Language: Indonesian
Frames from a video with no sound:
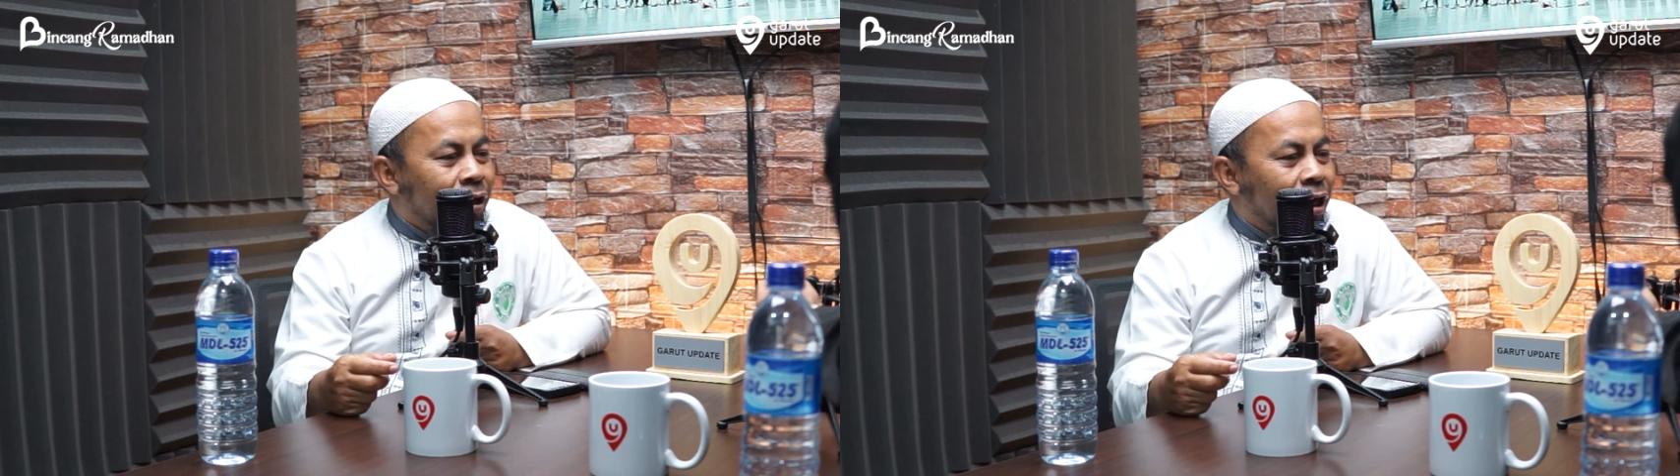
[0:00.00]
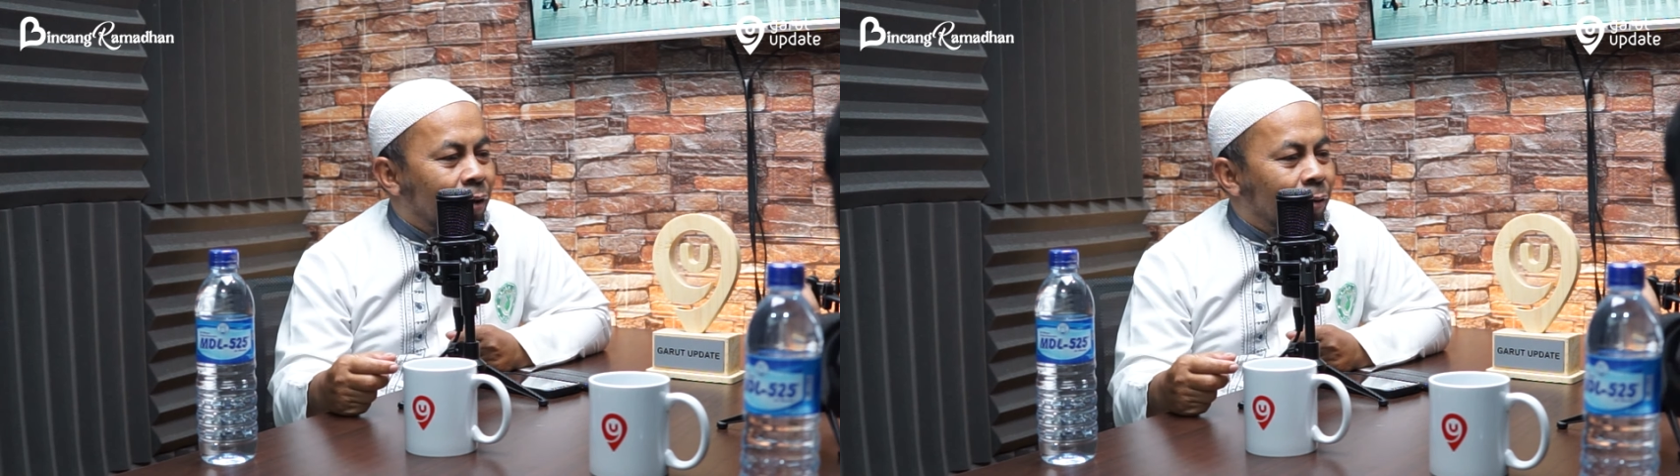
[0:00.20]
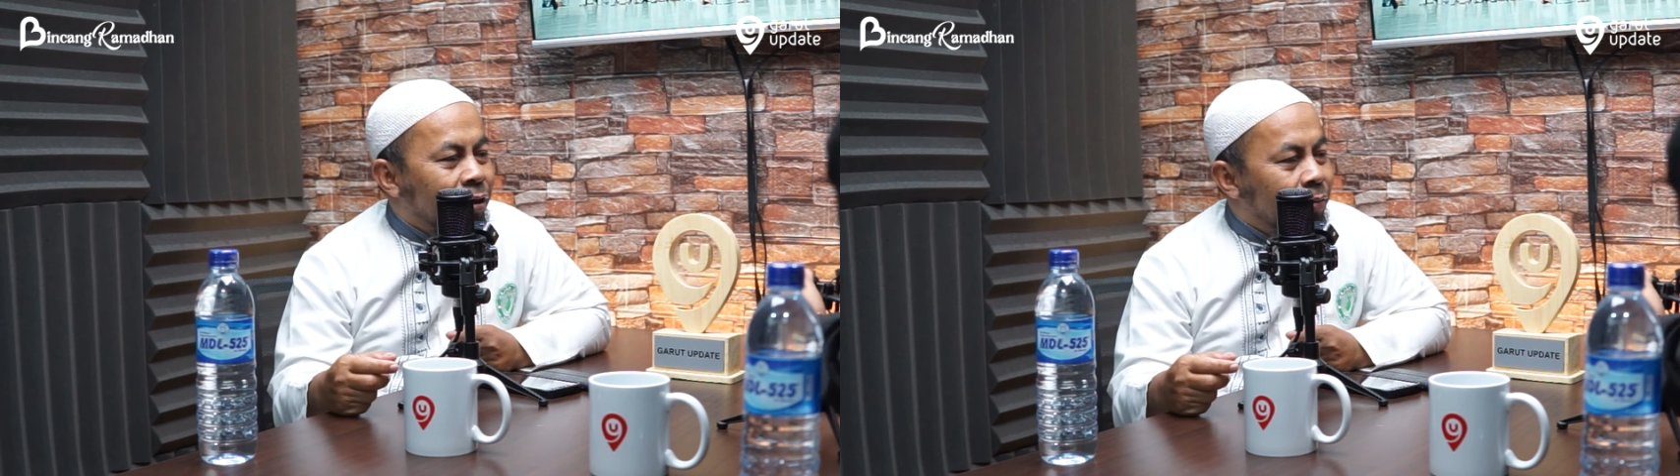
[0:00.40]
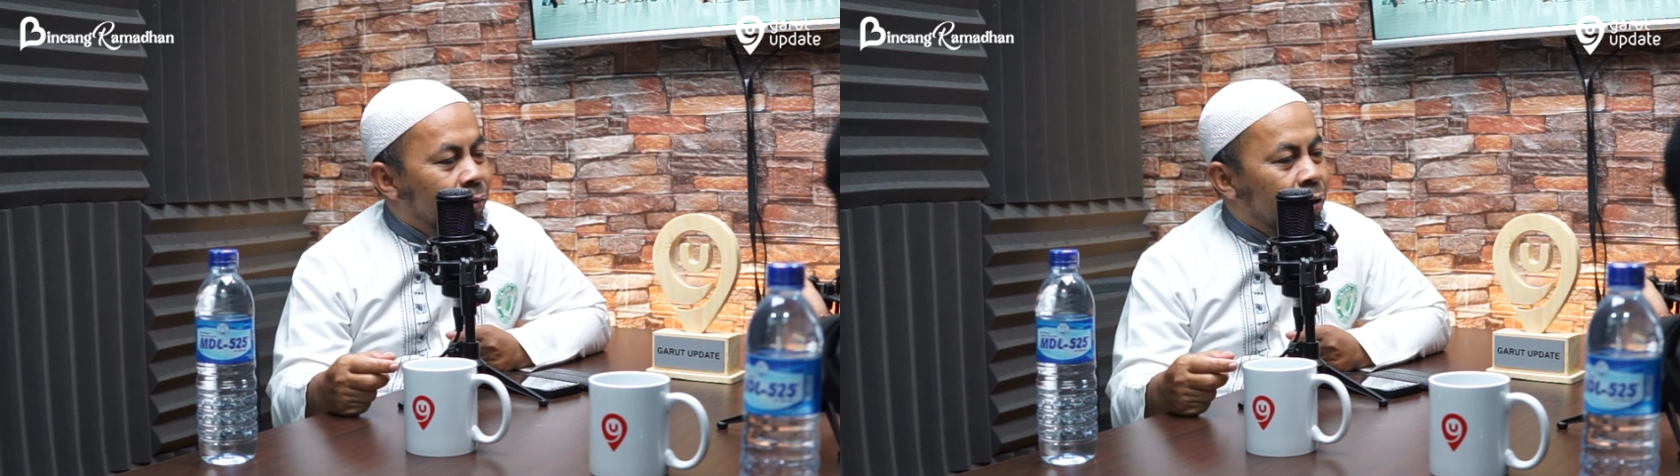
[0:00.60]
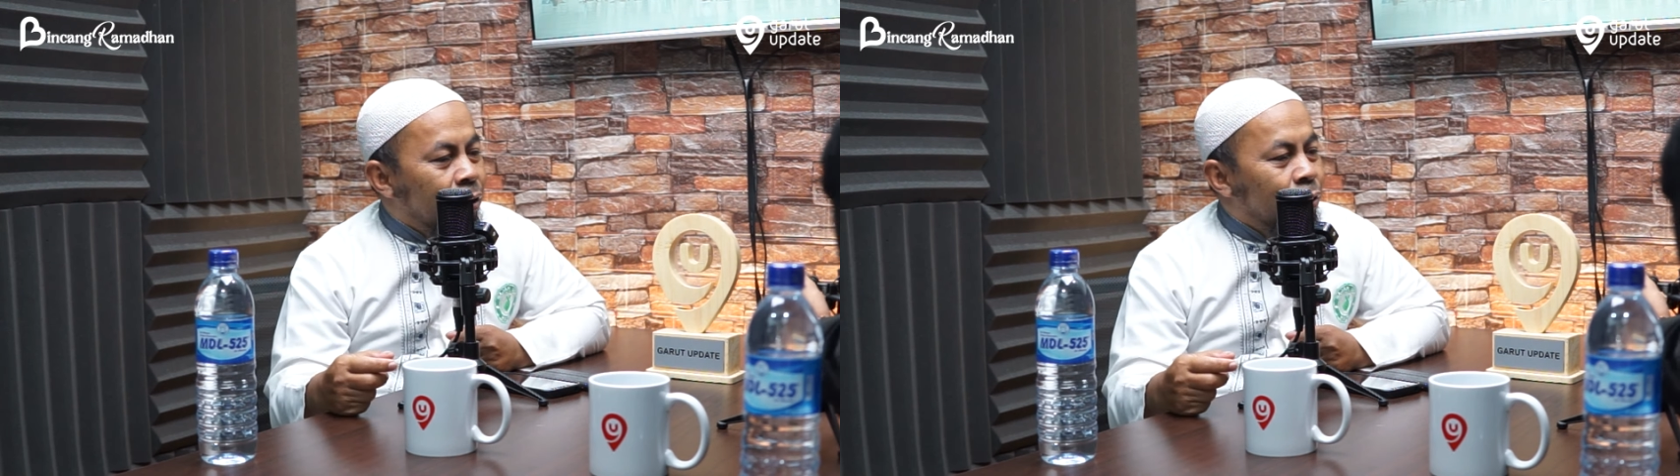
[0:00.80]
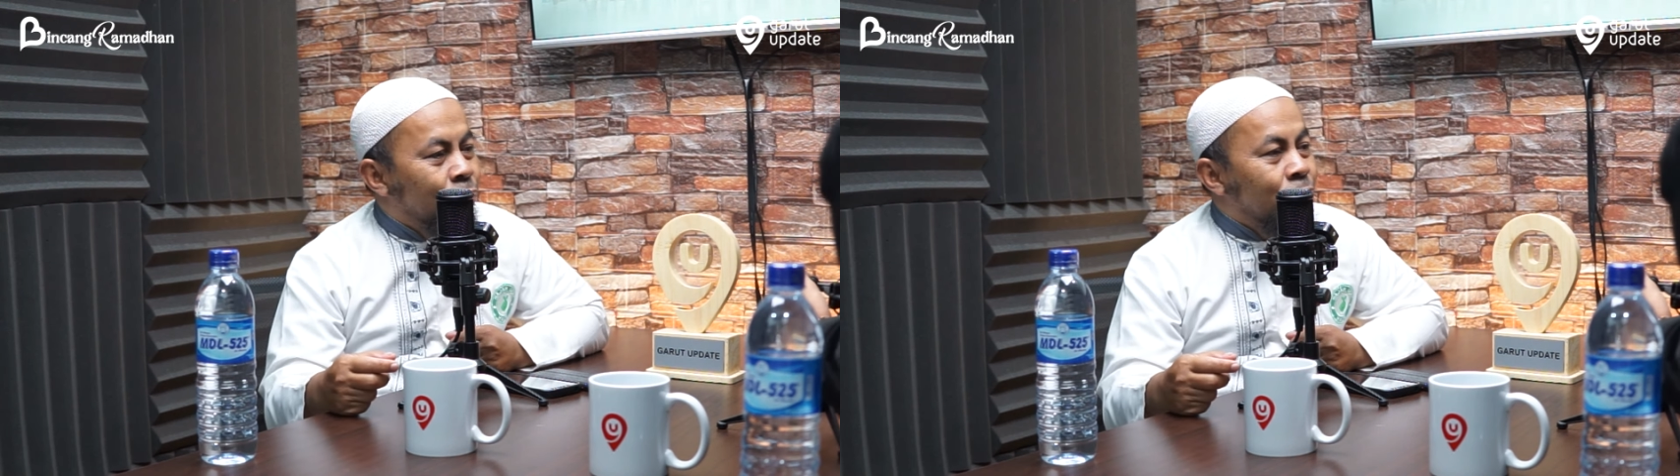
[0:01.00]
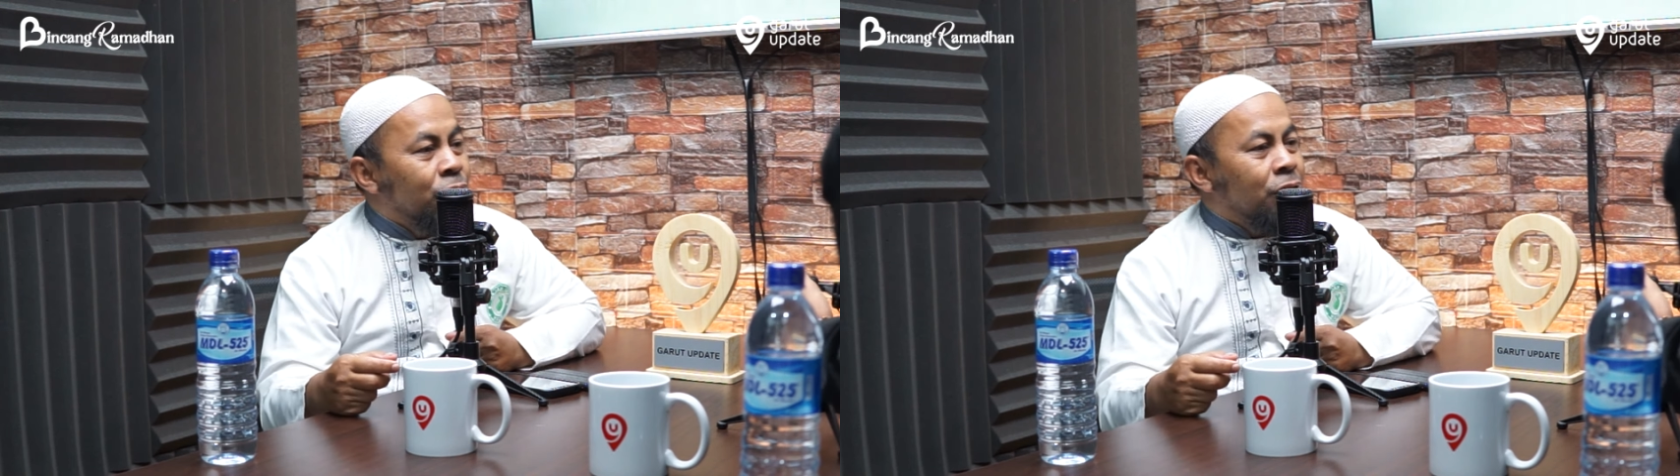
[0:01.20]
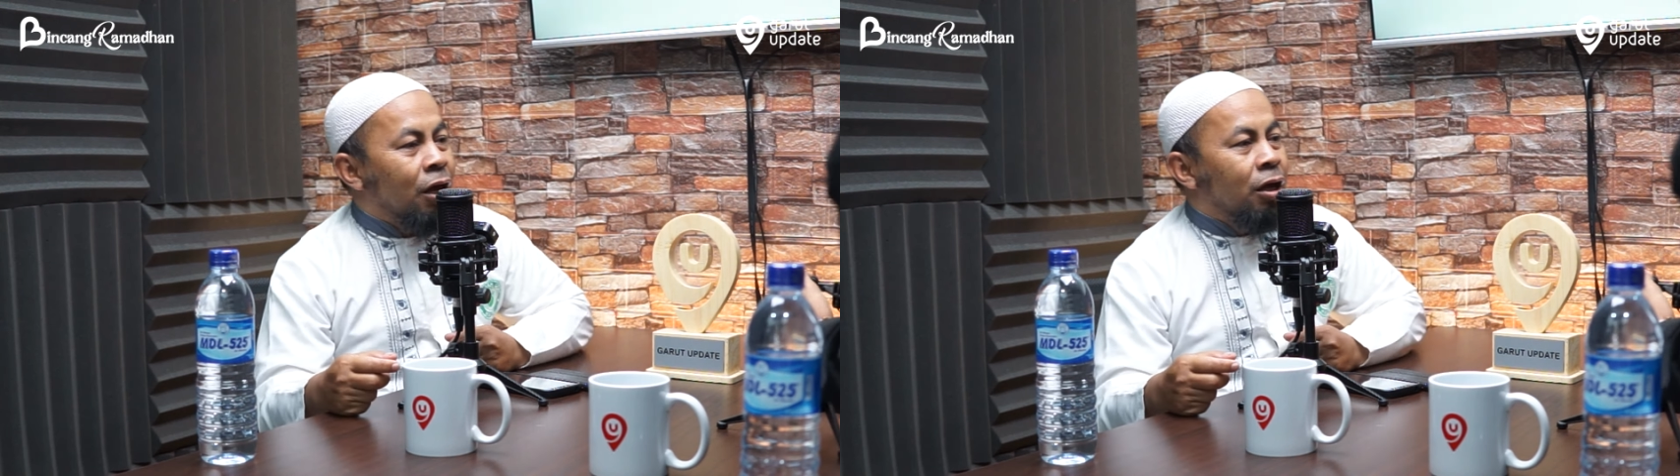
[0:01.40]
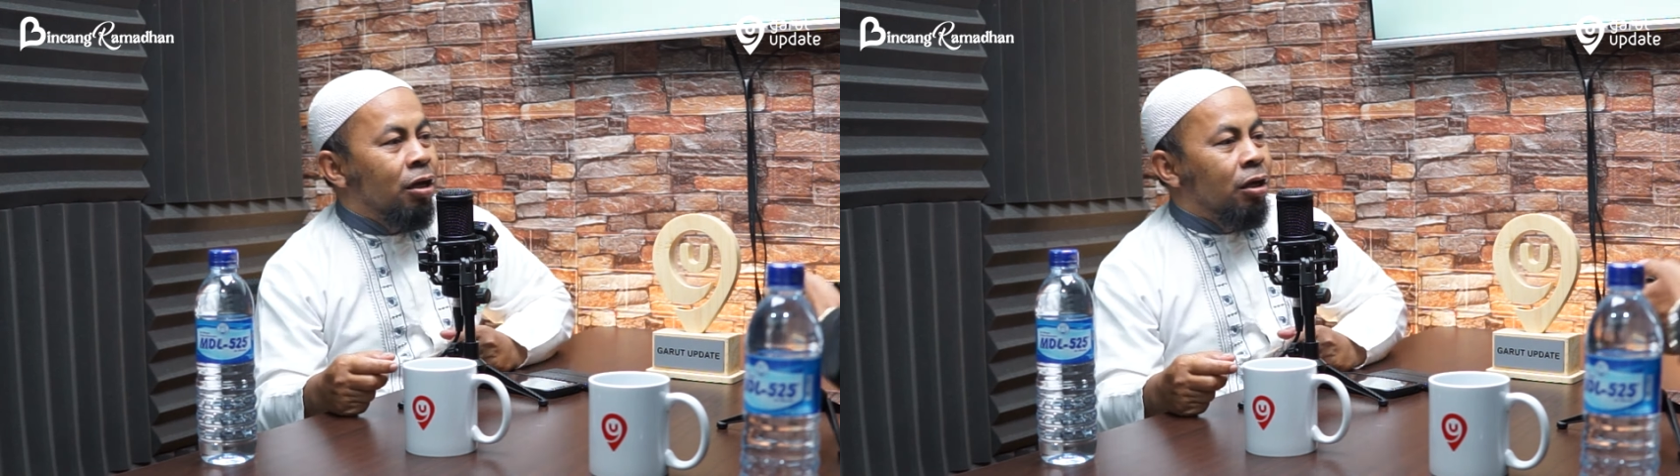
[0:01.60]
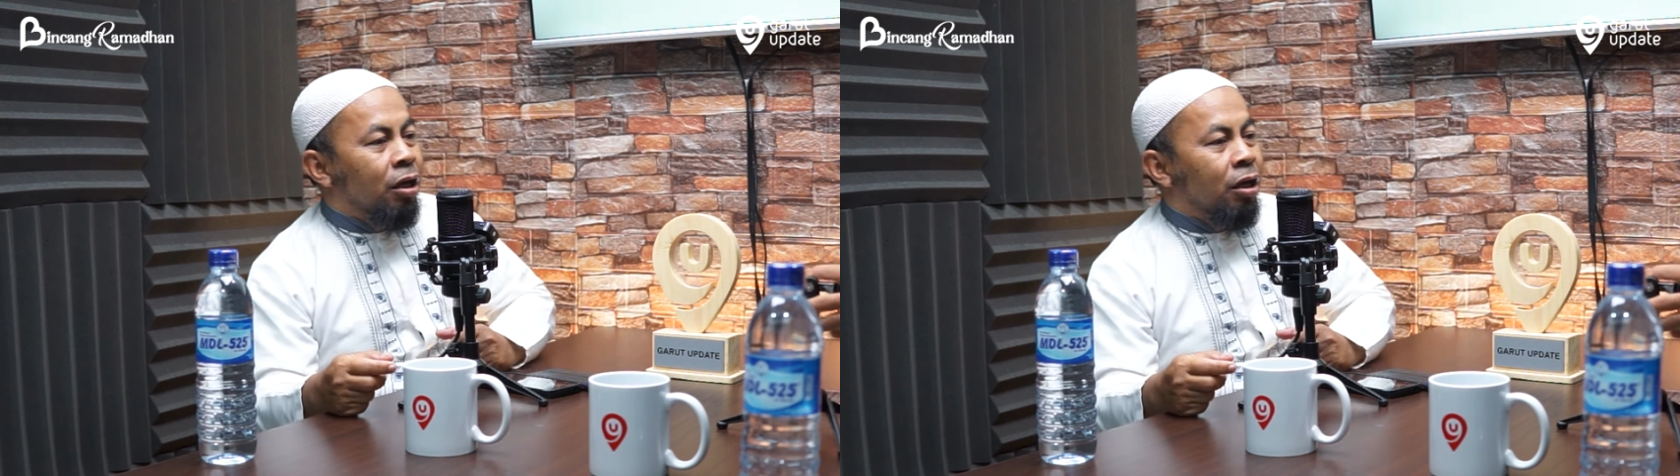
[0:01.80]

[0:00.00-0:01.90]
segala macam susah